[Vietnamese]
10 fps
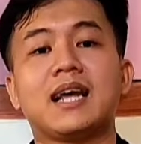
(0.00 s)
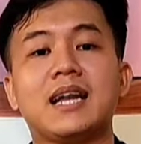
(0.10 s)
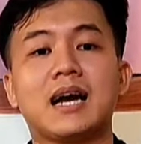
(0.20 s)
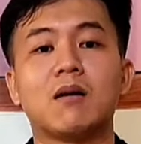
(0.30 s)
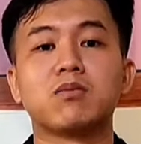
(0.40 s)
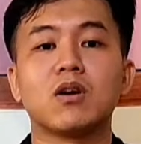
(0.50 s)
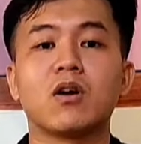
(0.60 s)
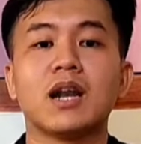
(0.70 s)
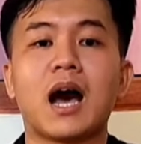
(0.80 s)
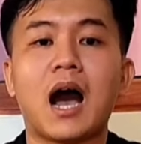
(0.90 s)
bảo thành ở đây là
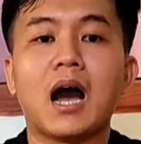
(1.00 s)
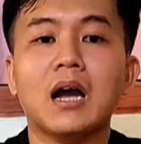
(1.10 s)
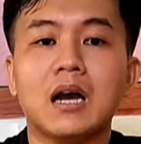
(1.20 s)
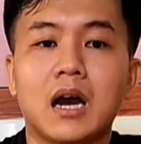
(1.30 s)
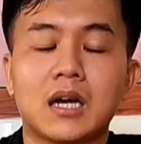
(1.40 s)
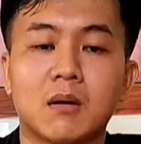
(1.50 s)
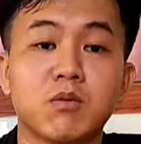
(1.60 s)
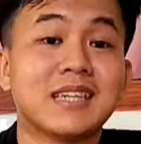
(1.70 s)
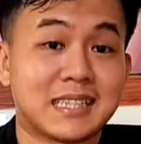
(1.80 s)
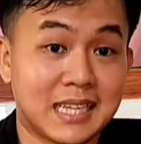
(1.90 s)
không có gọi là
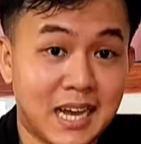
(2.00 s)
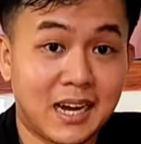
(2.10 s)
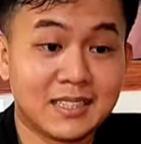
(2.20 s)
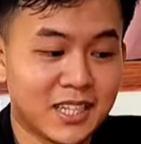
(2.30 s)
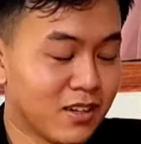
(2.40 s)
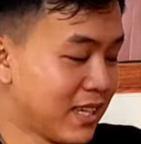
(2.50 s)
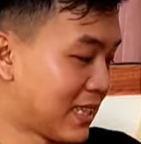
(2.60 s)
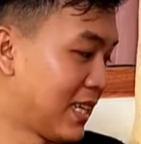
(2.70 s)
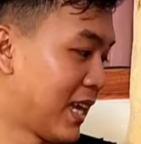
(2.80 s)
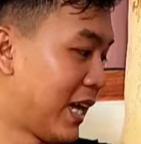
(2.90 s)
à, không có nhà tài trợ chỉ
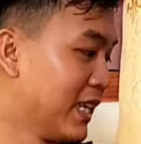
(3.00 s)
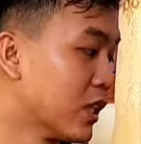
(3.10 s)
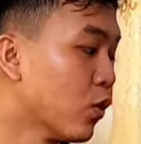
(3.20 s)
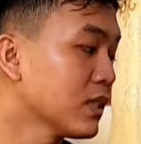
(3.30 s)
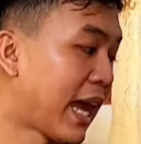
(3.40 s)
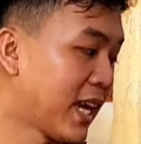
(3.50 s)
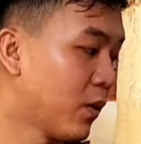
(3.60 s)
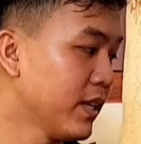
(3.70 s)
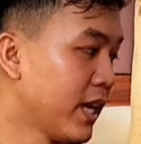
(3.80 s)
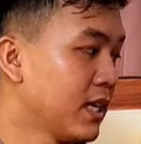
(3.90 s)
có nhà tài trợ về thuốc
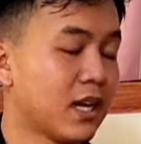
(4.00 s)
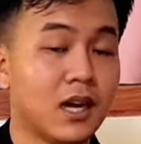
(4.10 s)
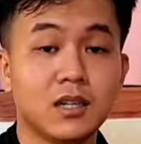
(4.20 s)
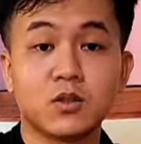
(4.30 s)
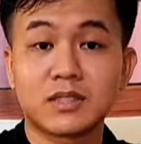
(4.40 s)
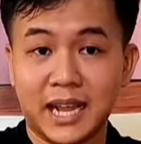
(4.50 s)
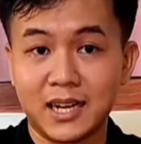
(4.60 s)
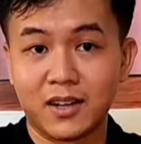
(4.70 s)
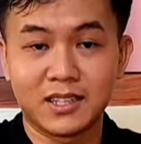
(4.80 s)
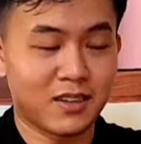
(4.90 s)
tây thôi quý vị đó
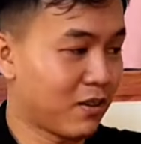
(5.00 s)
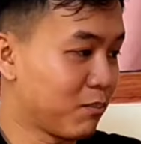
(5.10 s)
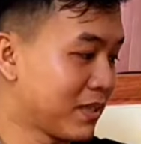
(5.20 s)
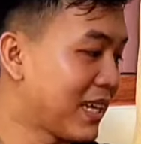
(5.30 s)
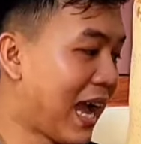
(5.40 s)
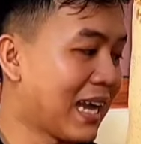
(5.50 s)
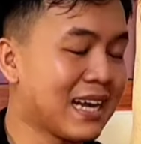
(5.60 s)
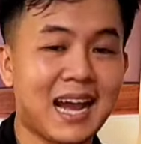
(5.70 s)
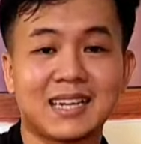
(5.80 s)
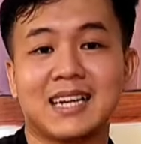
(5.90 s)
thuốc tây thôi còn tất
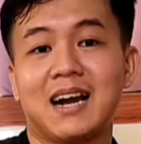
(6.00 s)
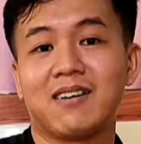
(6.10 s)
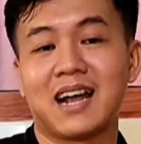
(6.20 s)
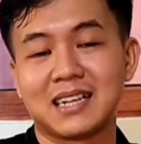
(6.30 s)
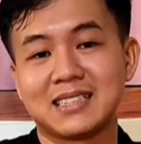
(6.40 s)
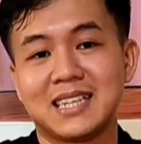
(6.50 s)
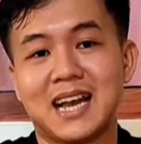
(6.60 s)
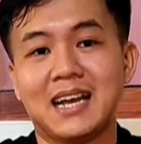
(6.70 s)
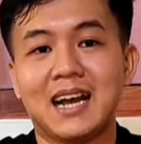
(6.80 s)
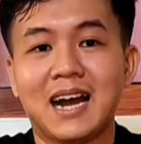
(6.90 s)
cả các khác thì là bảo
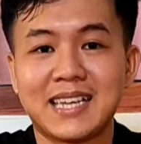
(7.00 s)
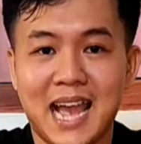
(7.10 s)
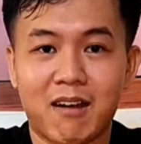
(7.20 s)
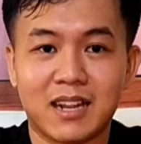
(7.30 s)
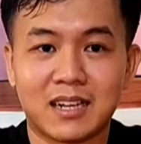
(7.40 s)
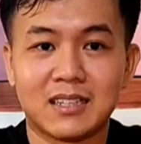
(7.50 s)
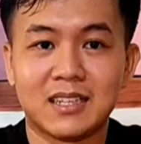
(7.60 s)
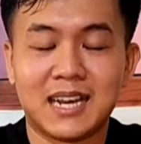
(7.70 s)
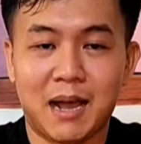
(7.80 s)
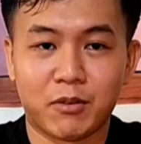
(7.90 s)
hành và ở nhà bảo
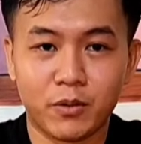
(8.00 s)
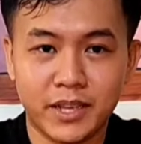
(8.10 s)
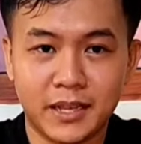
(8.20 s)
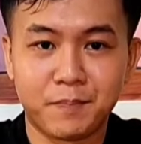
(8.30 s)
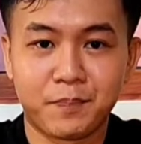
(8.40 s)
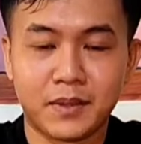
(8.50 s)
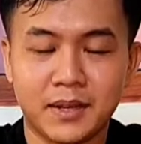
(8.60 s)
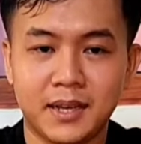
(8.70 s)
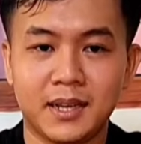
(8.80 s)
thành làm thôi quý vị